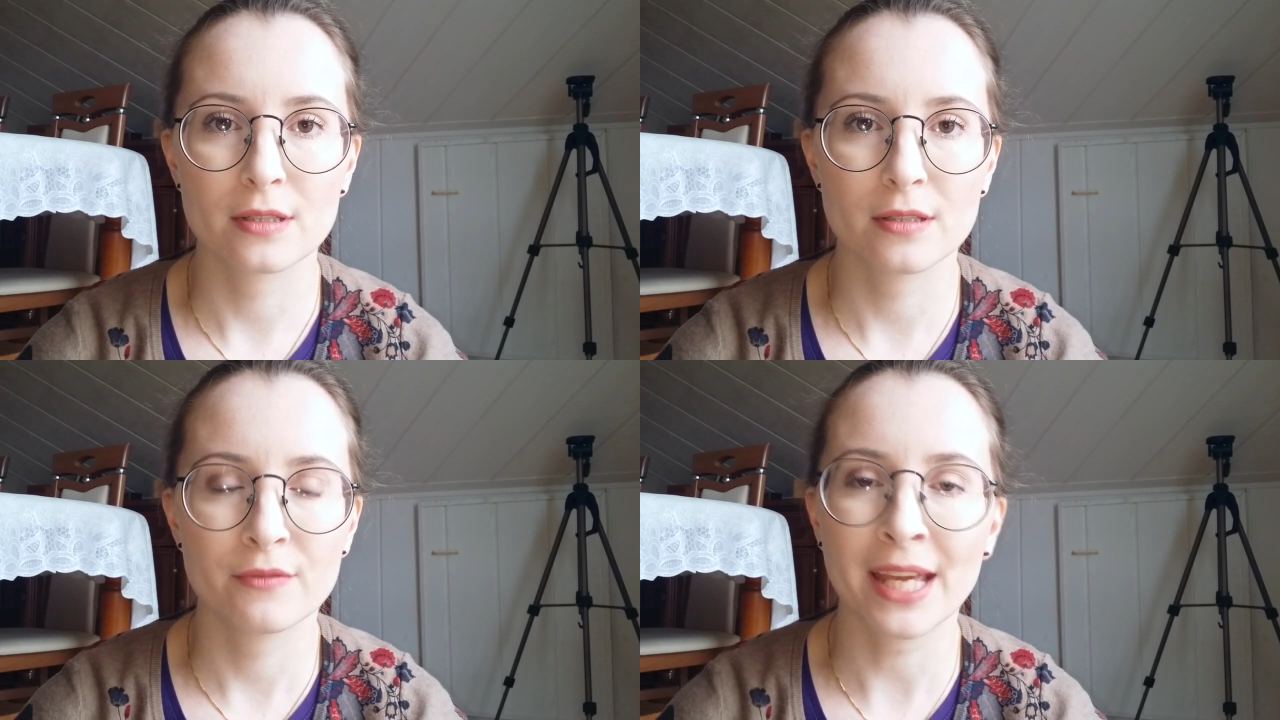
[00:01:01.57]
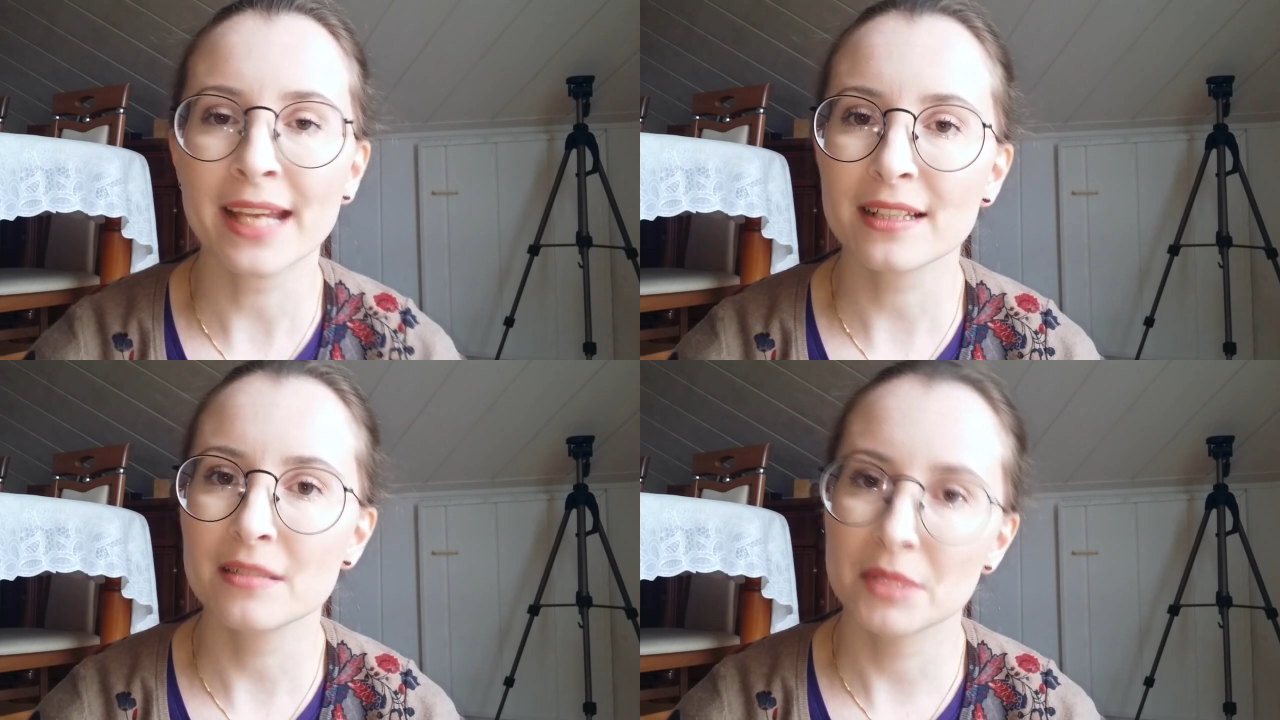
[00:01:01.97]
wir
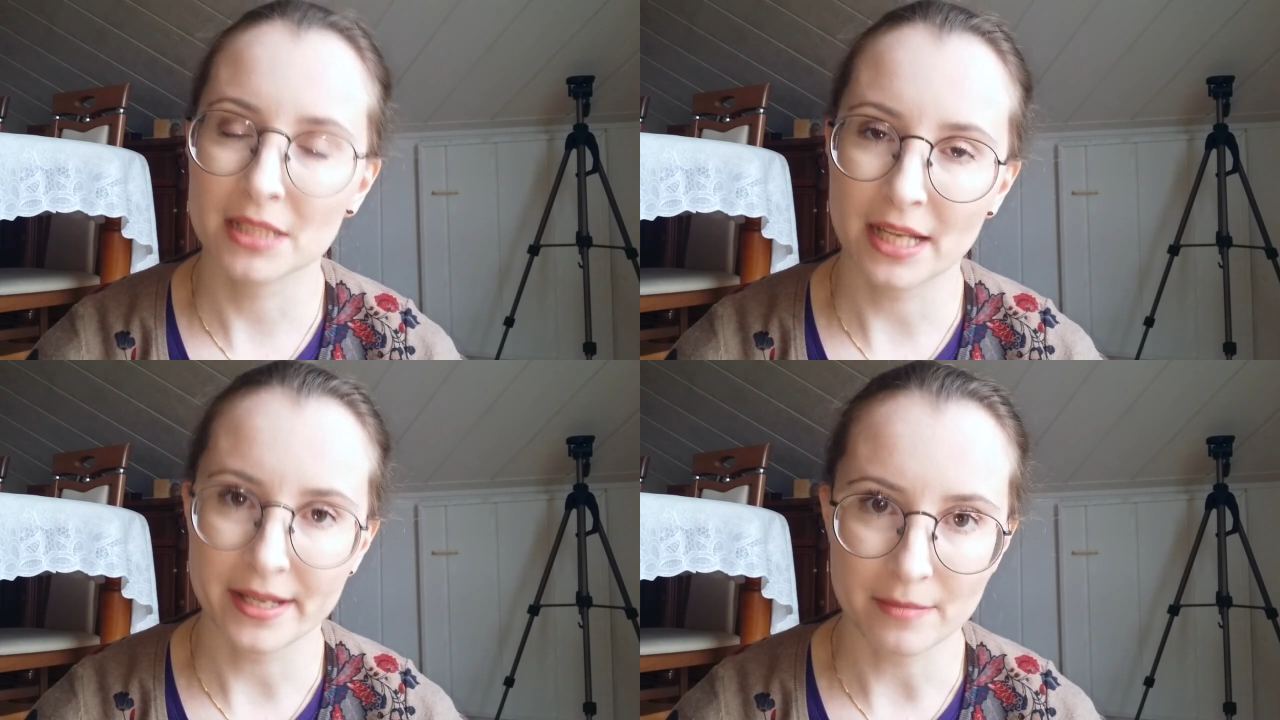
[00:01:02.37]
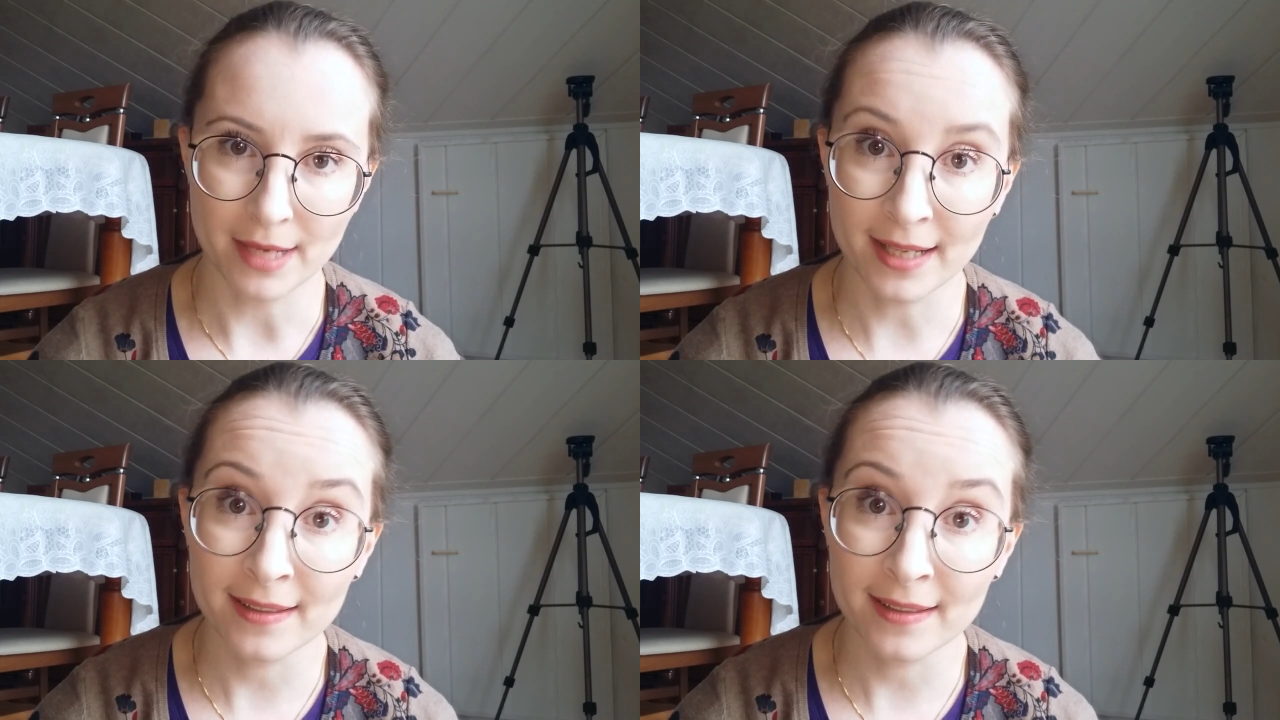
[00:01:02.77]
ecken mit keinem an.